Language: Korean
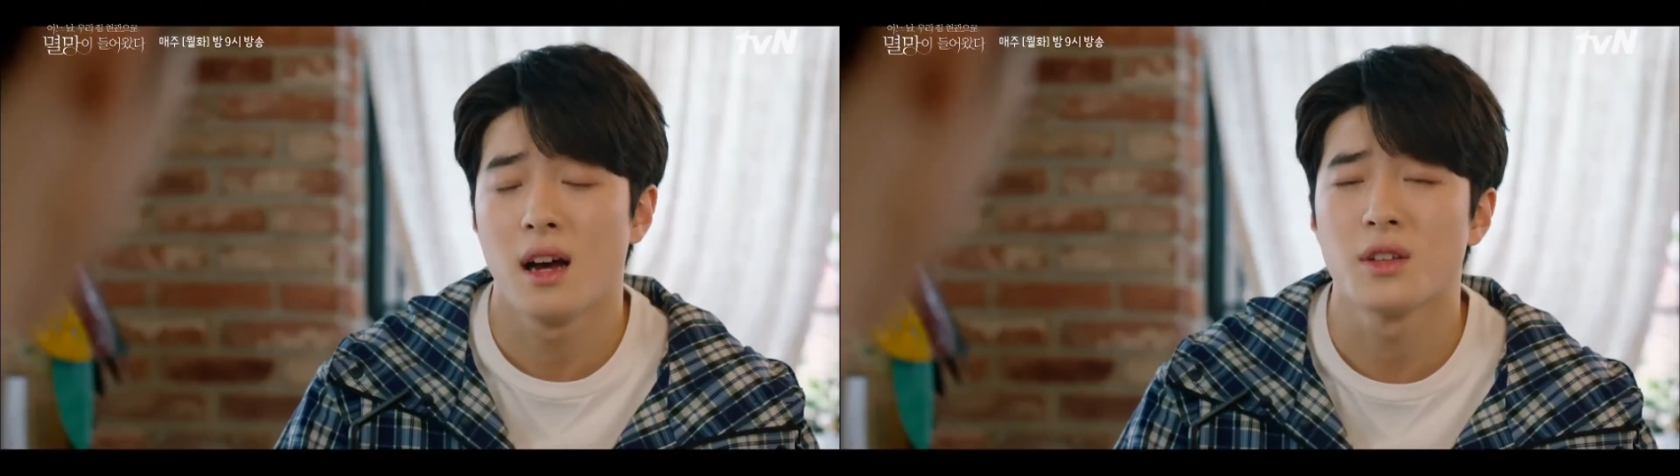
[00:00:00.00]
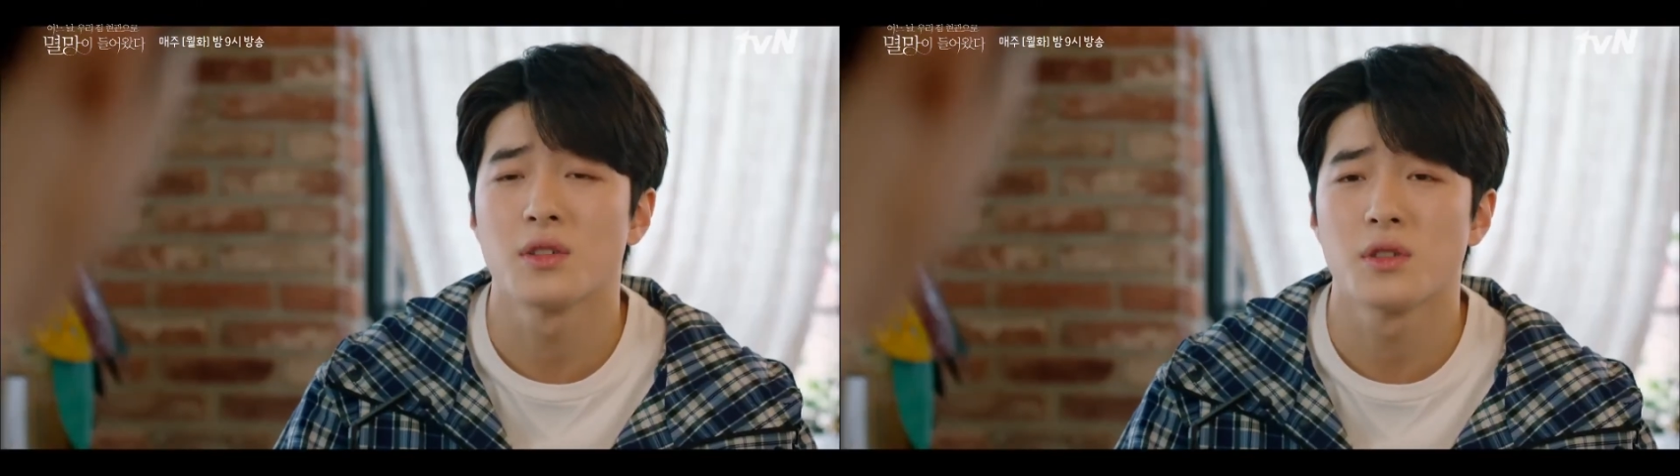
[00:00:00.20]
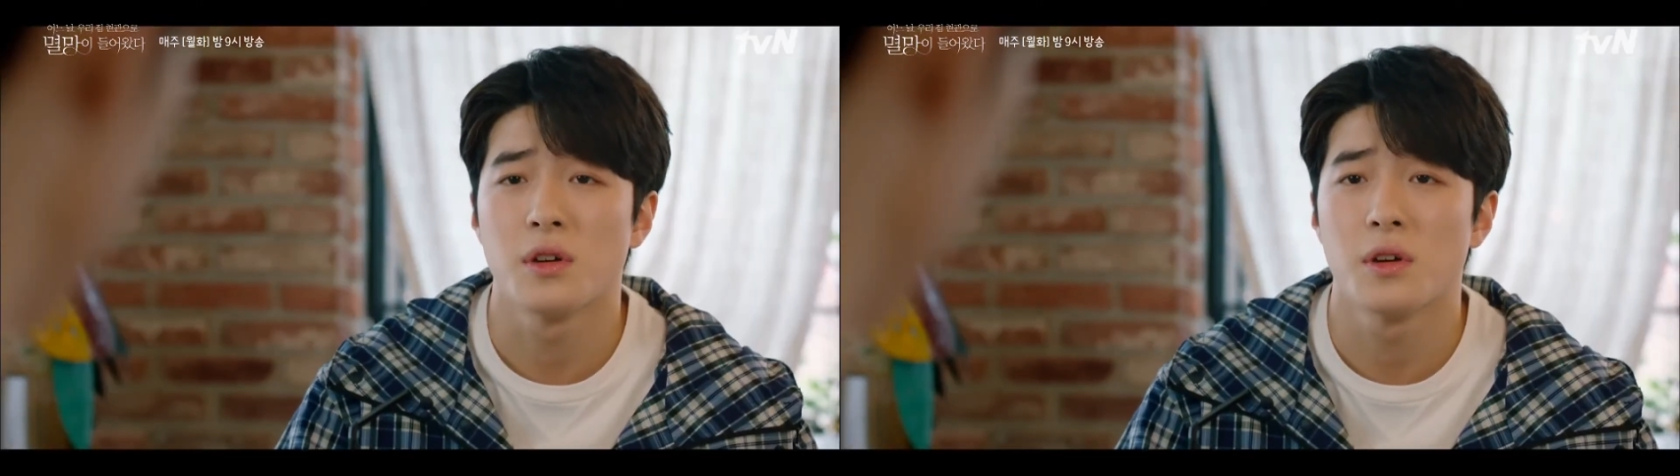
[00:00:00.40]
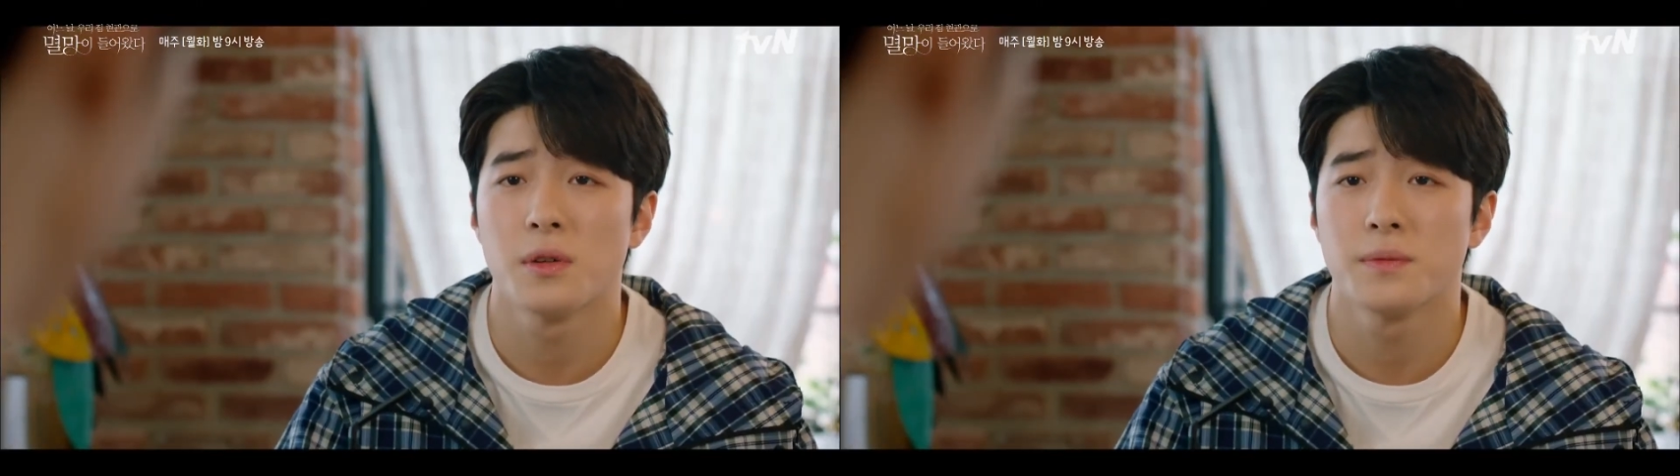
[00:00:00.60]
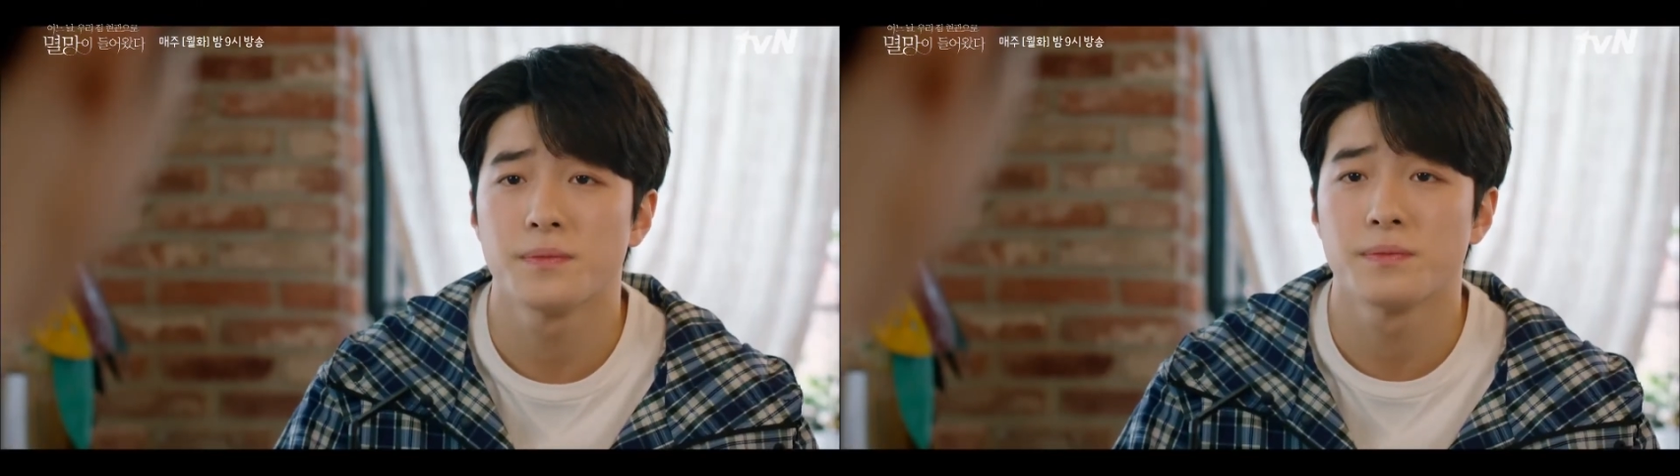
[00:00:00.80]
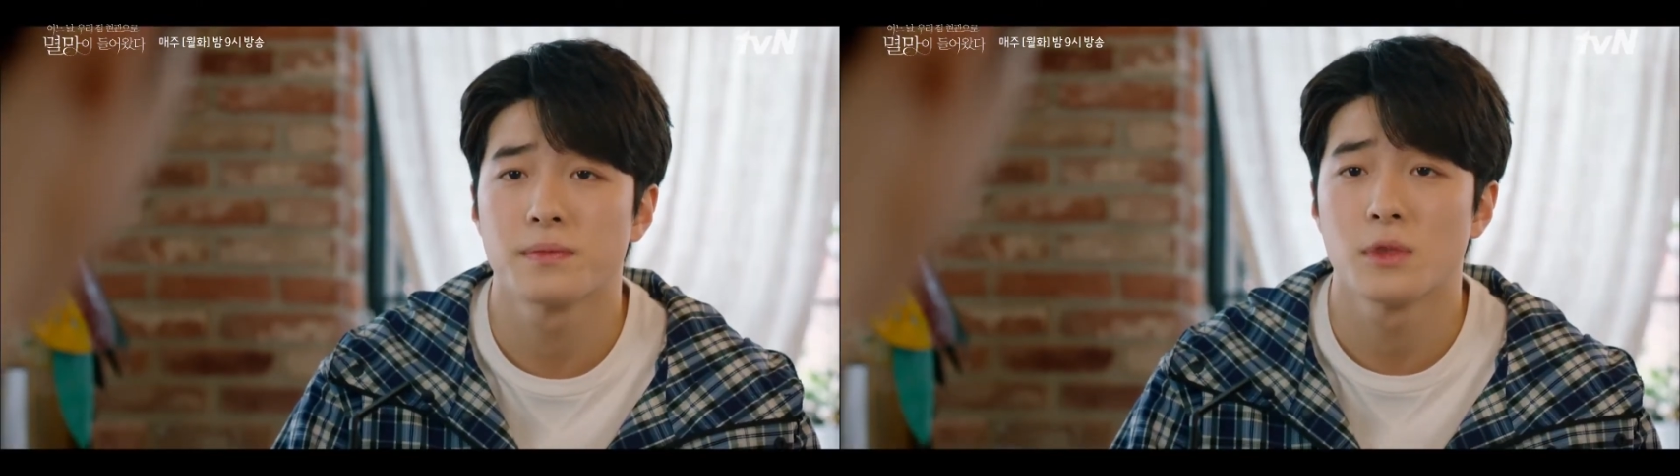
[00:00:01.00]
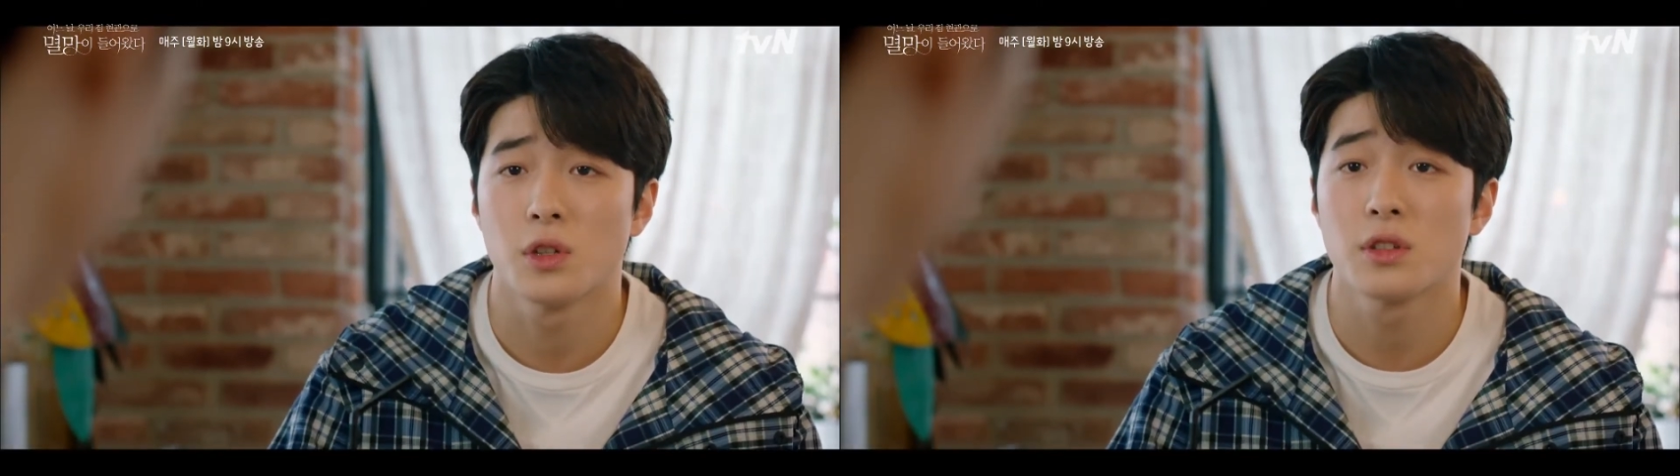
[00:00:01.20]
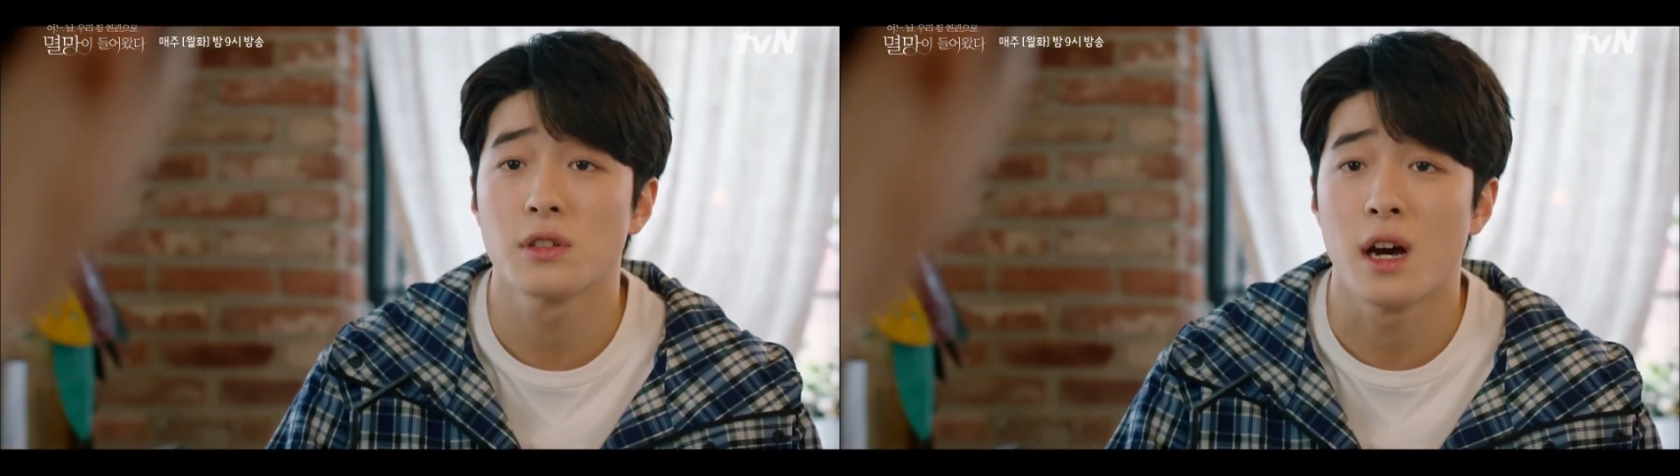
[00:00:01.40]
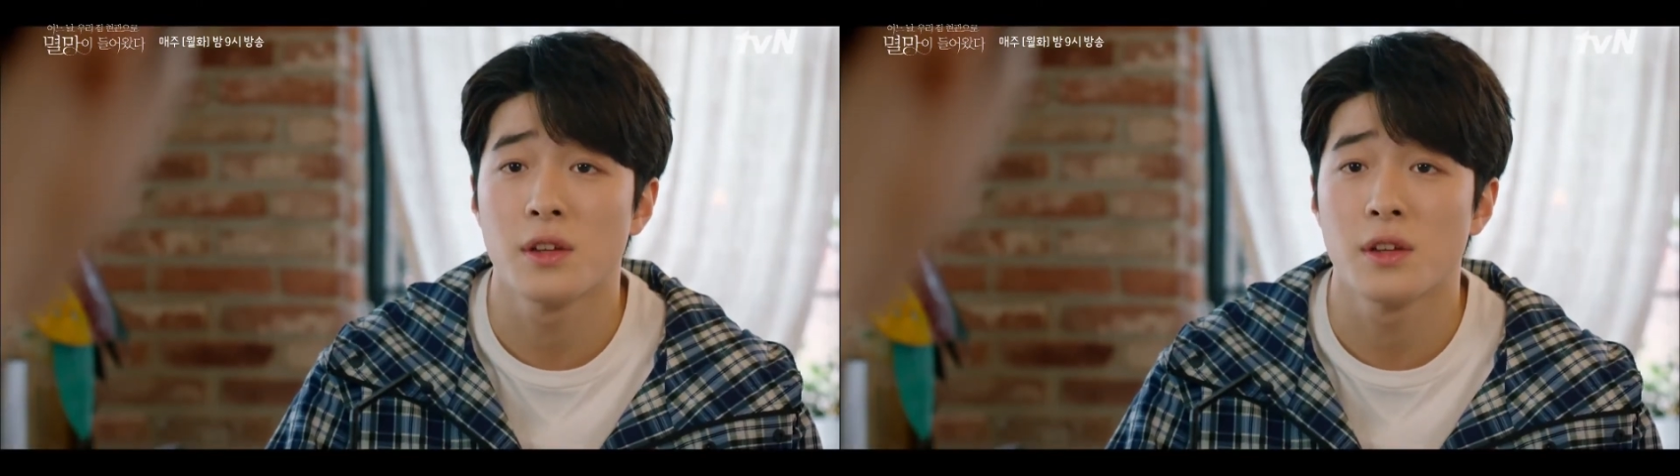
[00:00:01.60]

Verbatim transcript: 아 됐어요. 어쨌든